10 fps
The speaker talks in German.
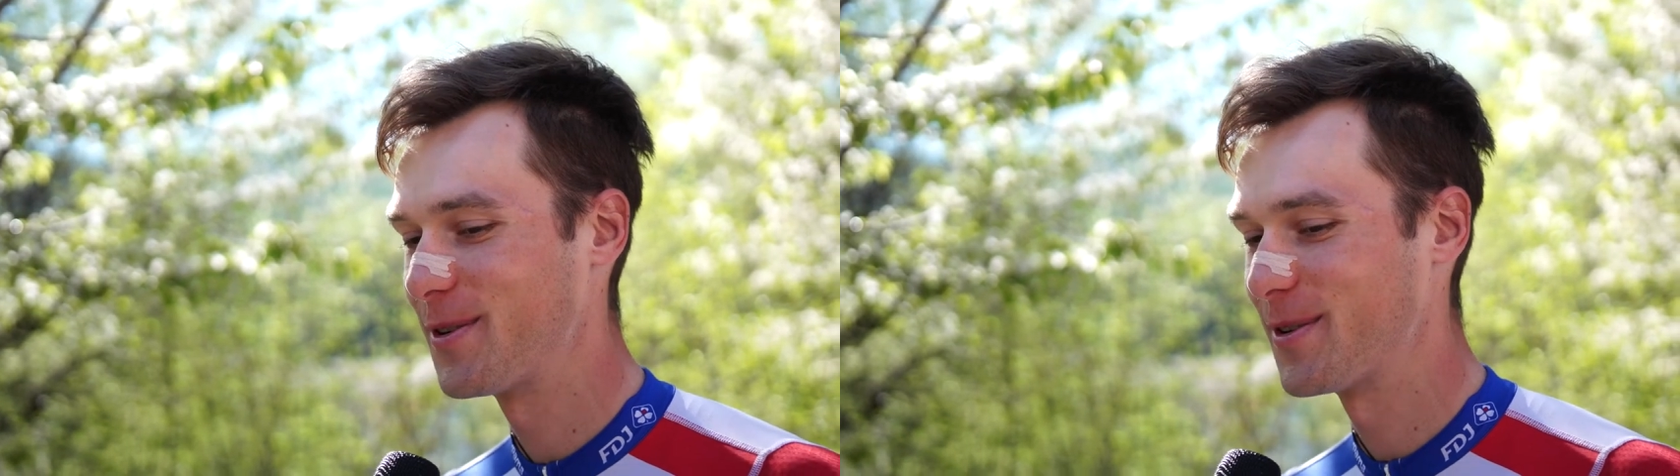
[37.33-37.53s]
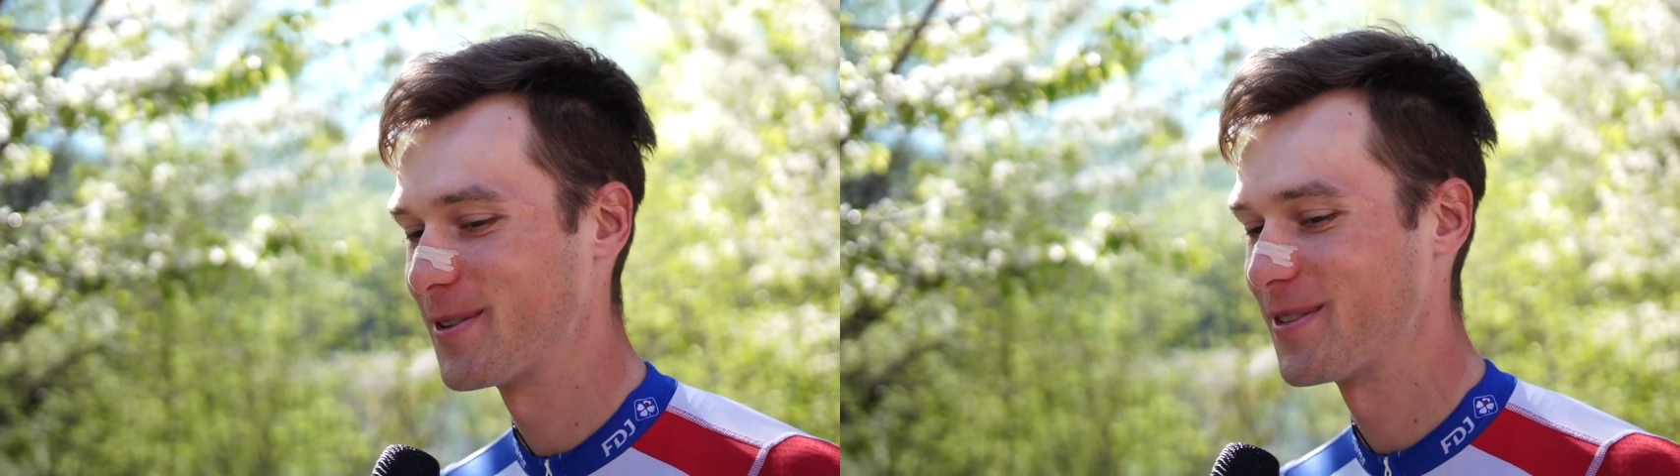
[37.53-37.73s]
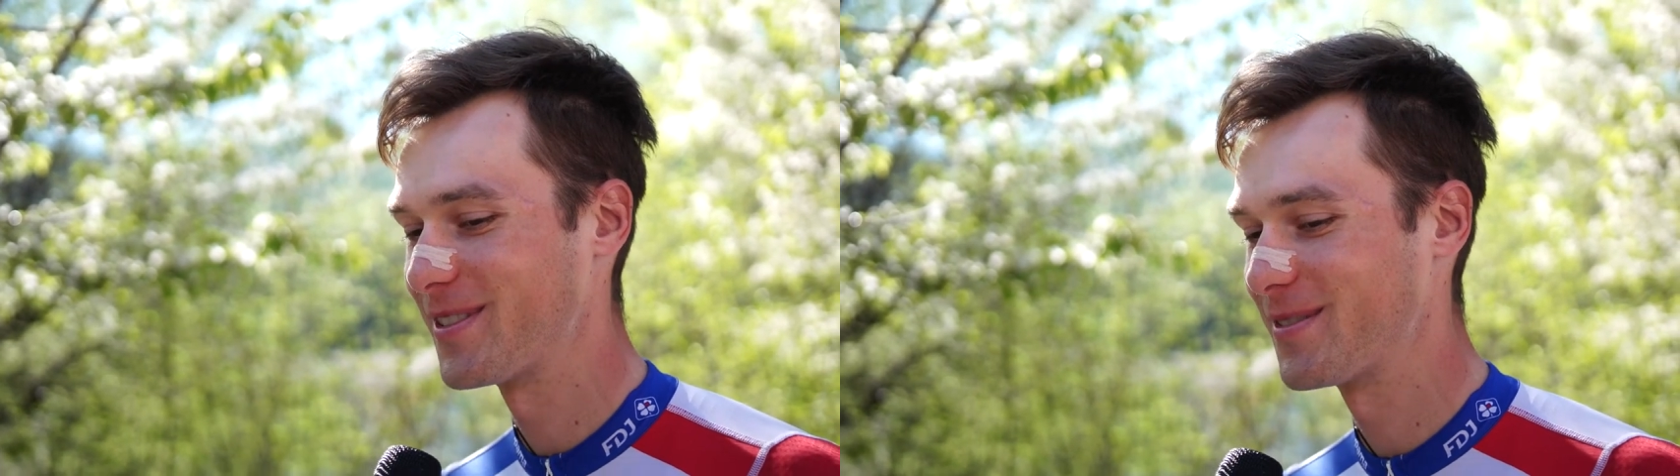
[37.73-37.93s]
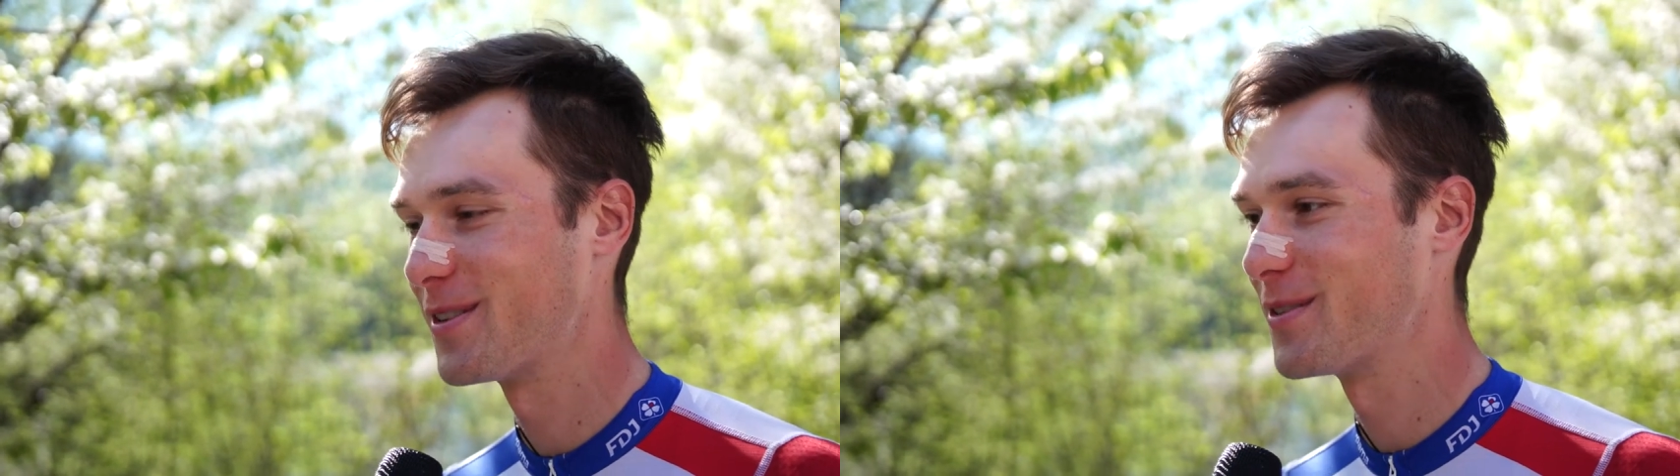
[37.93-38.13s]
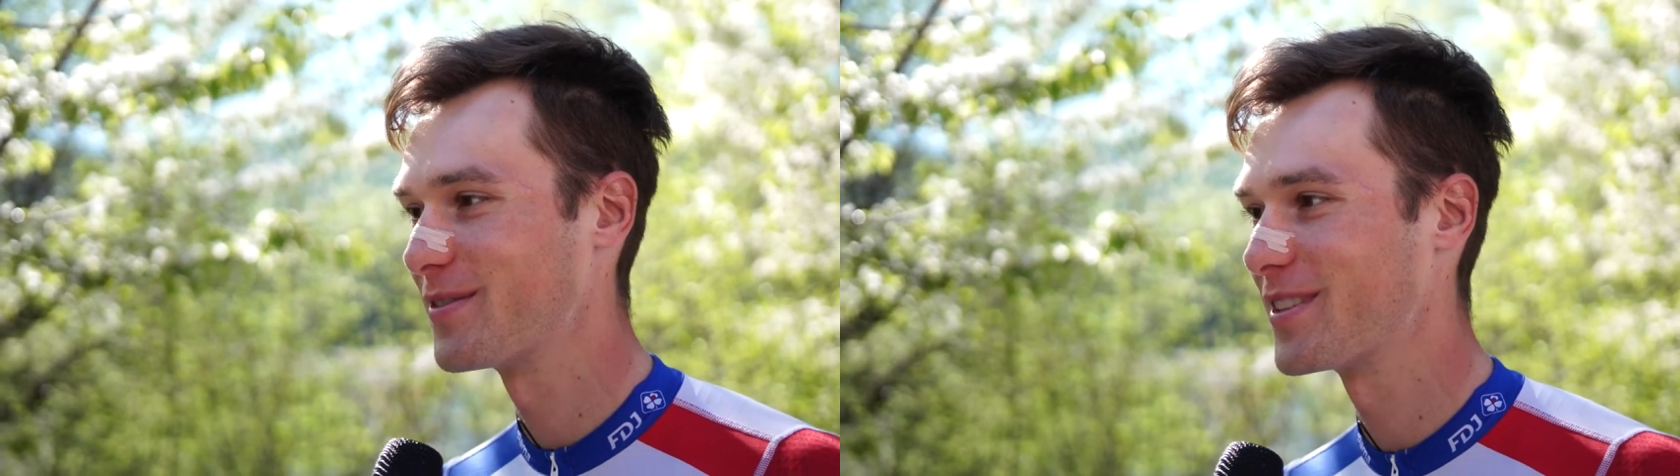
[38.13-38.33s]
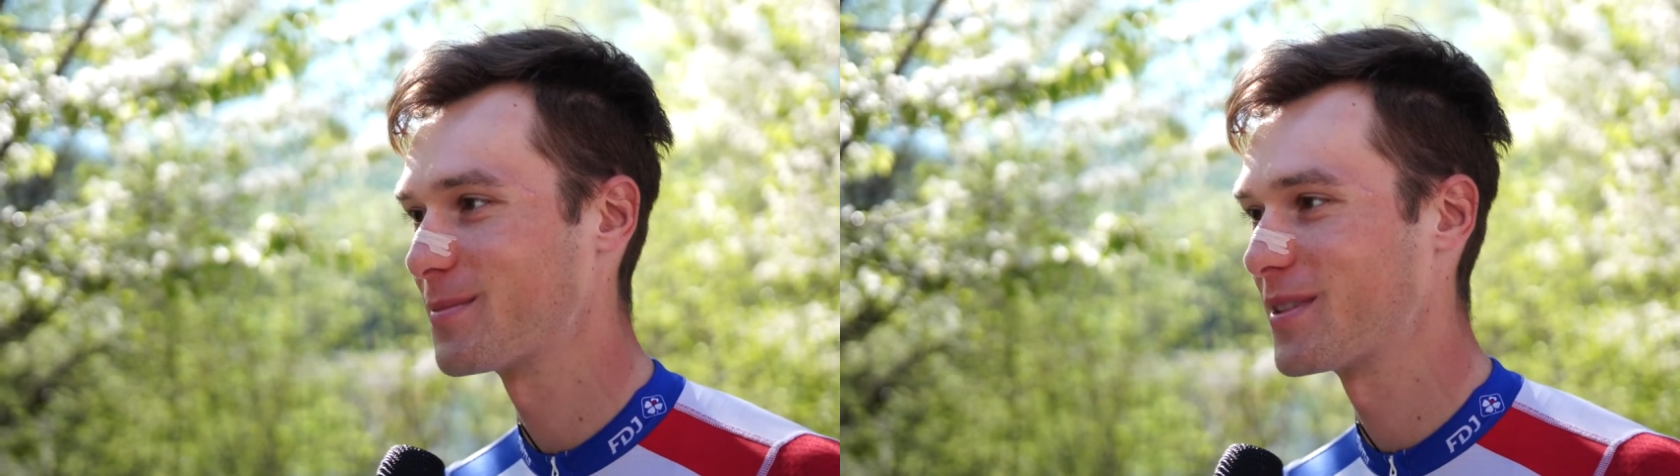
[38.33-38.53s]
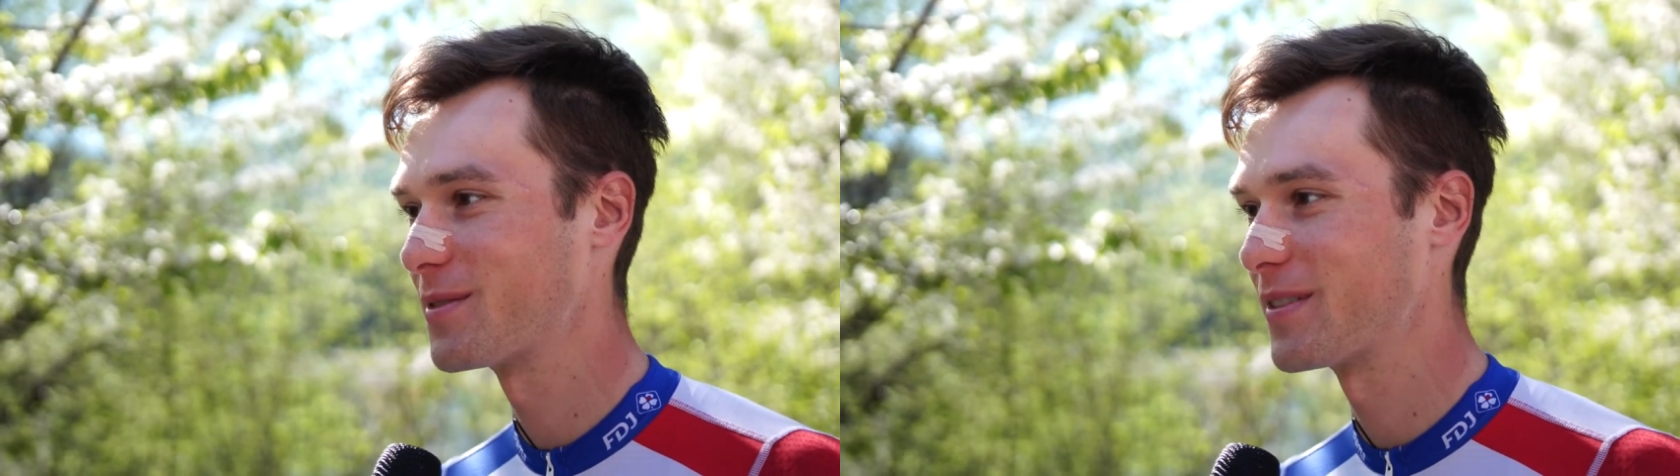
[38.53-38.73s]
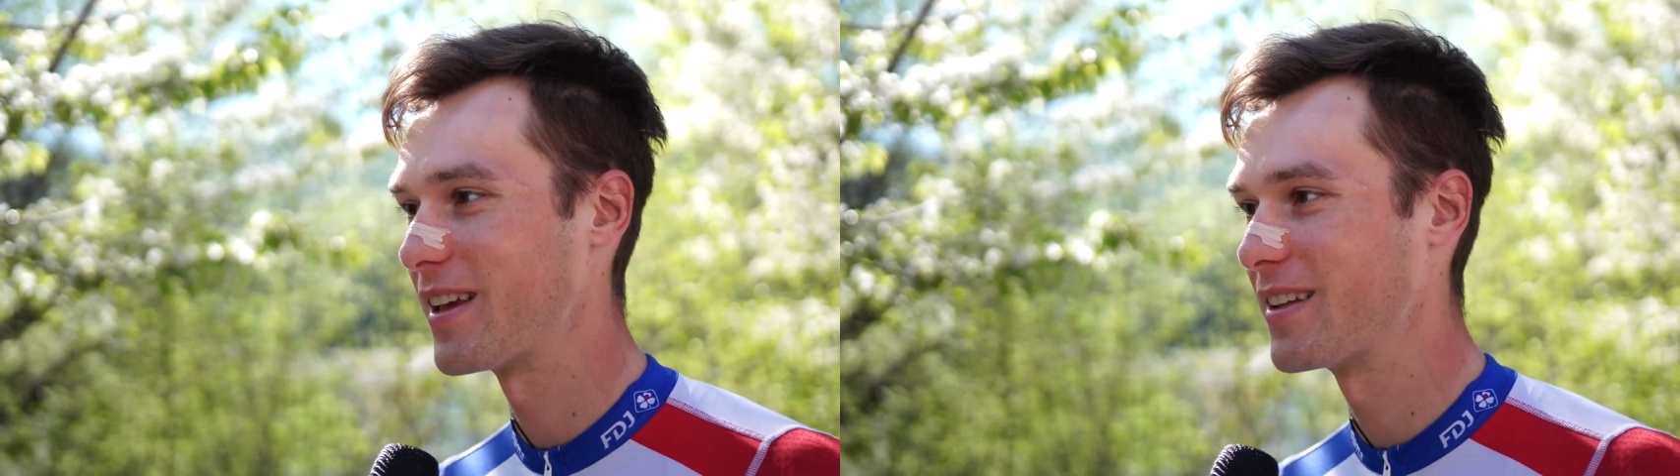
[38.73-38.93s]
Und wir hoffen, dass wir
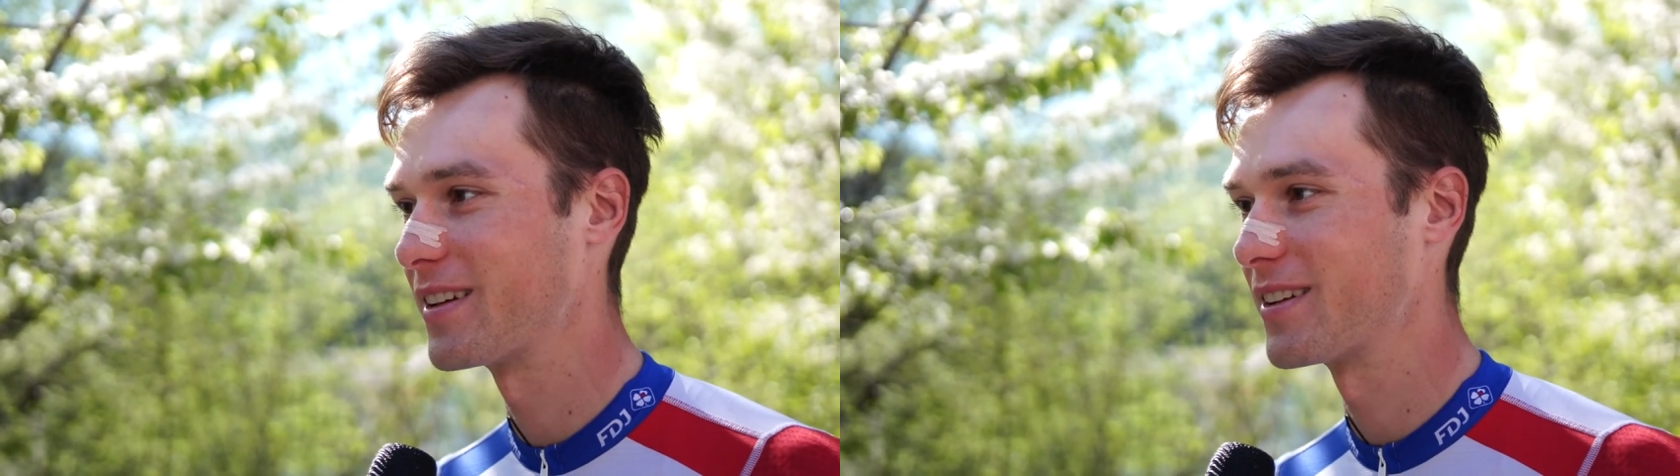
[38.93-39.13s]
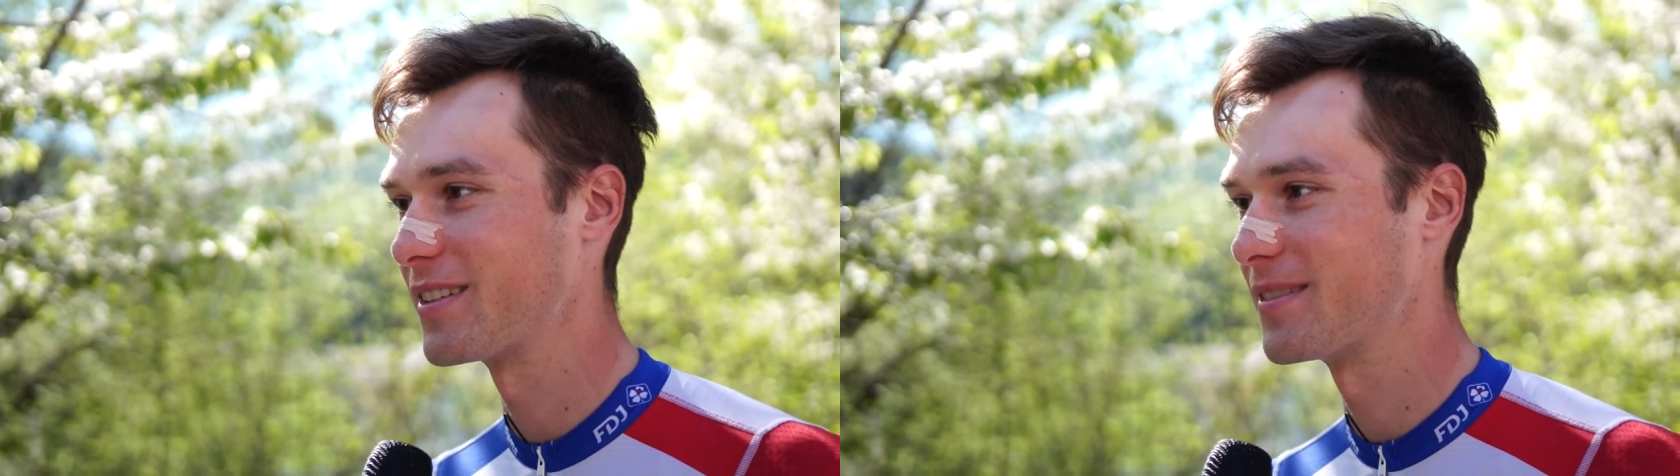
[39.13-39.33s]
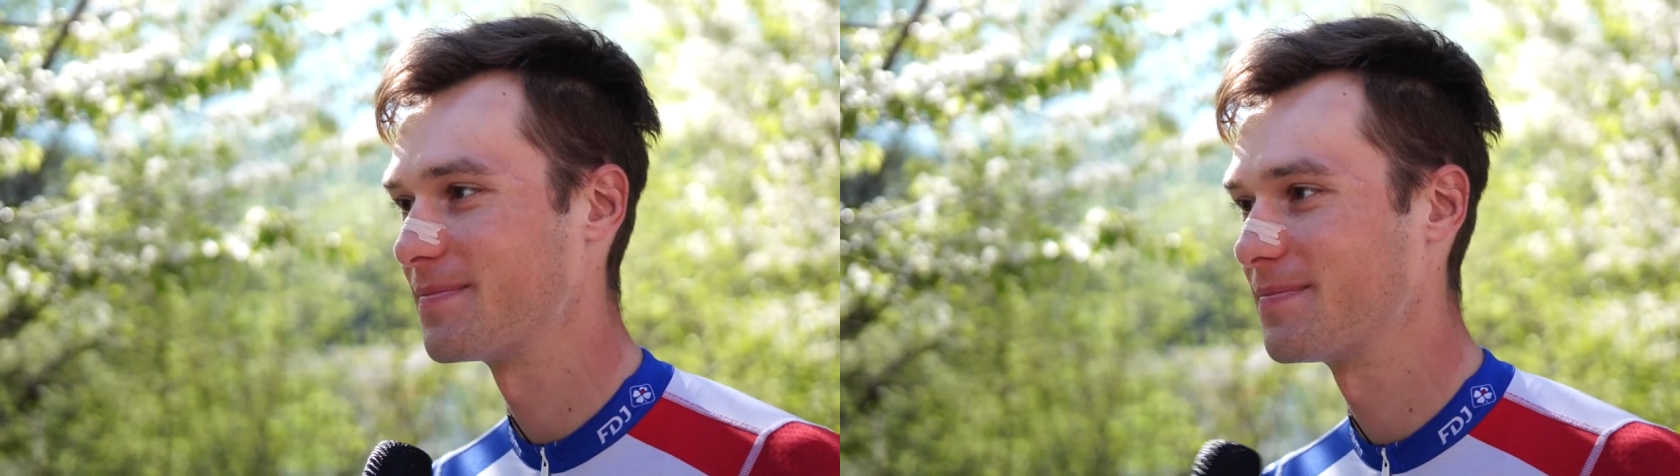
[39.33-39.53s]
das verteidigen können.